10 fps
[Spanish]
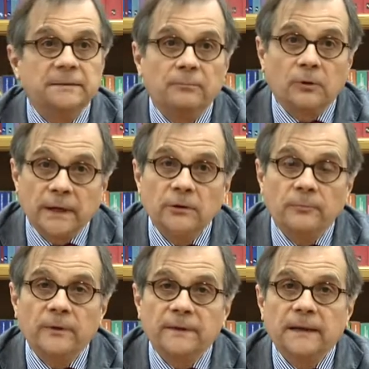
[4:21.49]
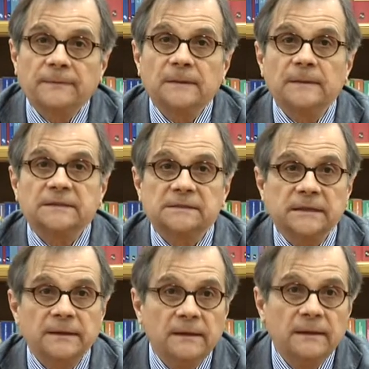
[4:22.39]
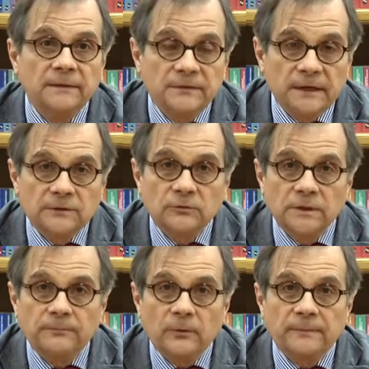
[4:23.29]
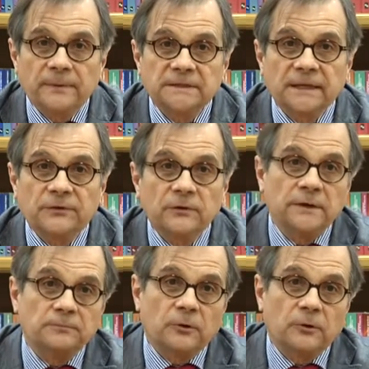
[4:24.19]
¿Y por qué no pueden atenderse cierto tipo de prestaciones?